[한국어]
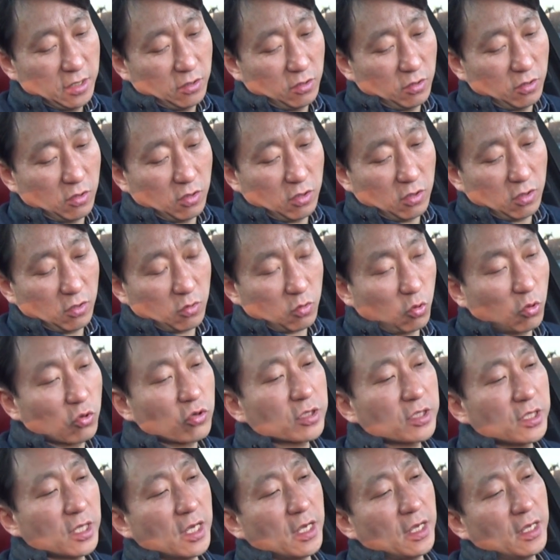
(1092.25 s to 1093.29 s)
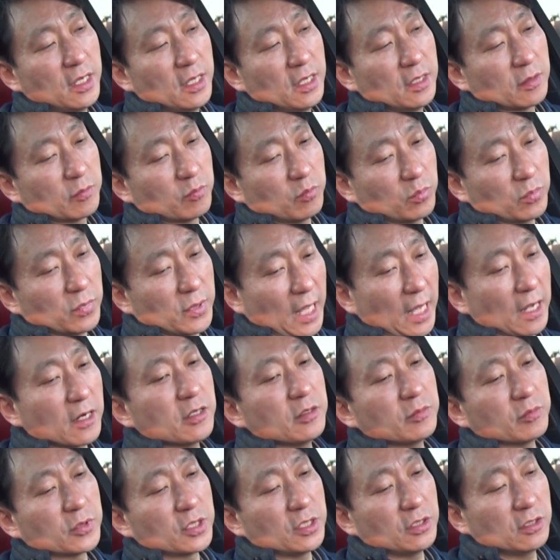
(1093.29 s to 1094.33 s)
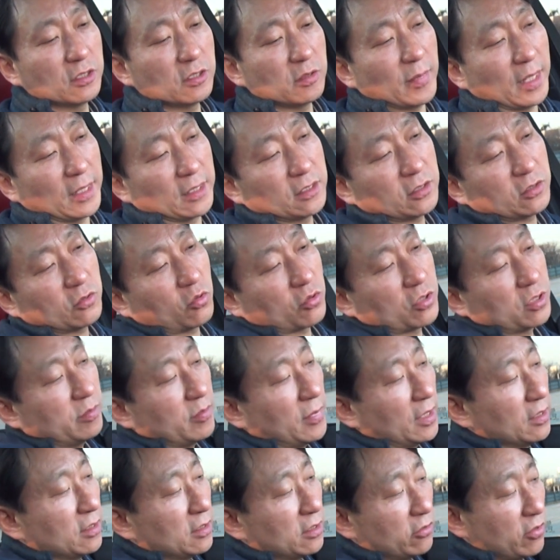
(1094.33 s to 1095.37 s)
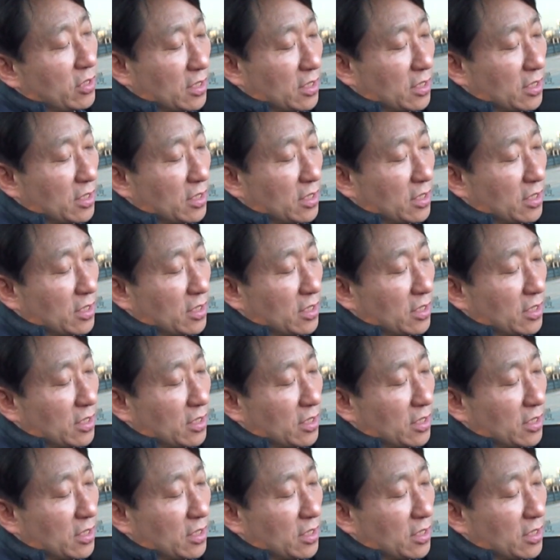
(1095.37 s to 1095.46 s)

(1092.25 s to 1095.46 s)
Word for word: 어 그렇게 나름 기능을 만들어 놓긴 만들어